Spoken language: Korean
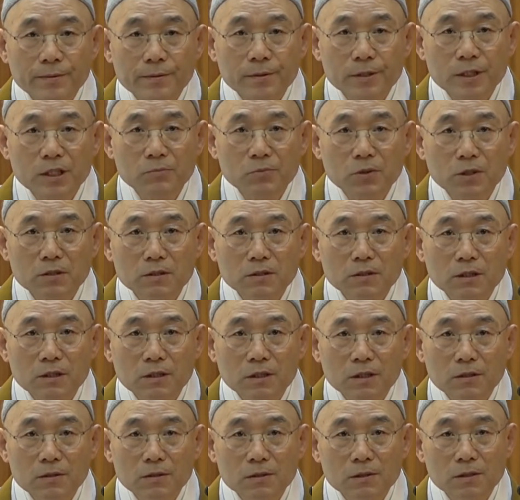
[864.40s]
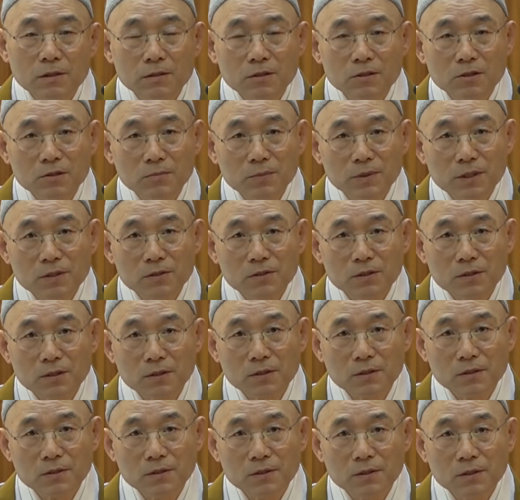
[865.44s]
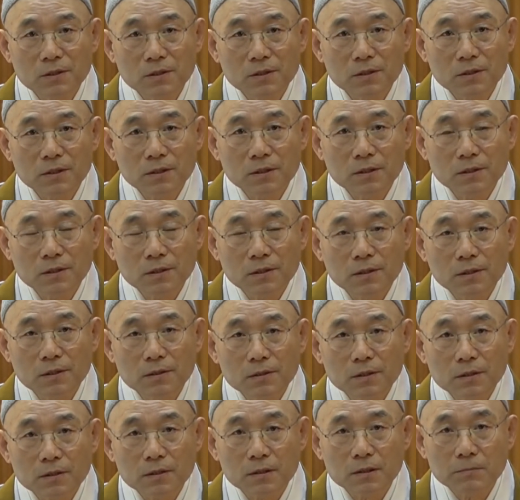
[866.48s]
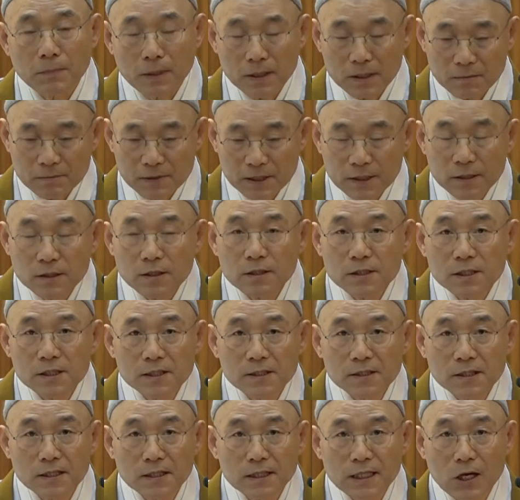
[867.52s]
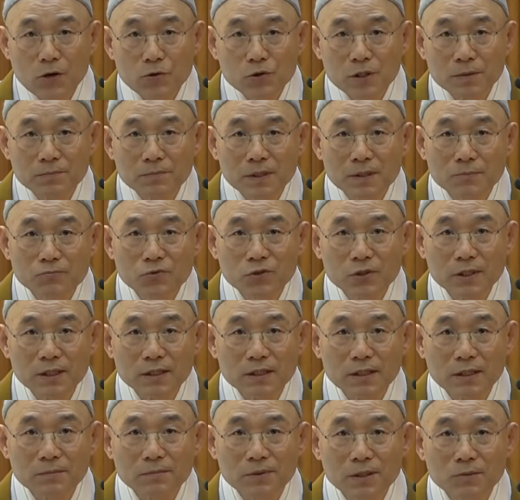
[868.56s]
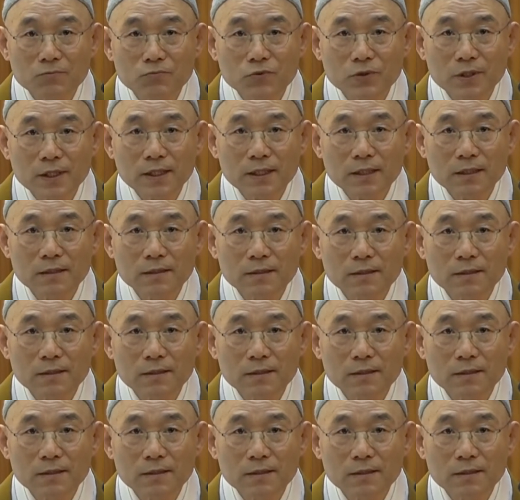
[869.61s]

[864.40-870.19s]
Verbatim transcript: 이번 이 일을 겪으면서 말하자면 그런 시절에 나오신 법문이거든요, 이 법문이.